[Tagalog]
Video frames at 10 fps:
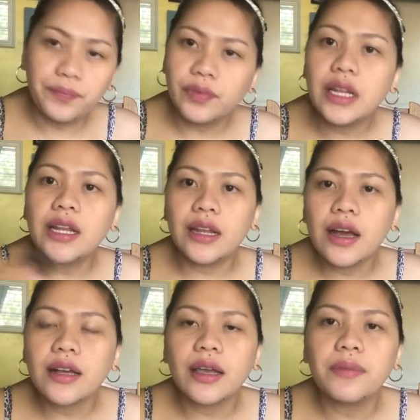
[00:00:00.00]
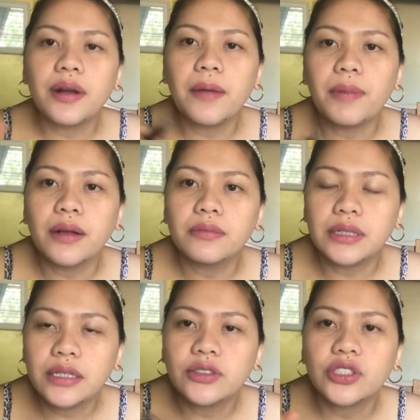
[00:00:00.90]
dili lang kay mga pang
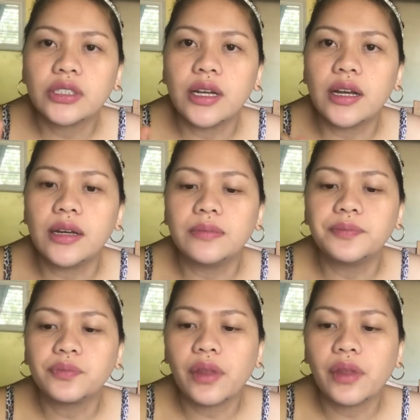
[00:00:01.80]
beach um,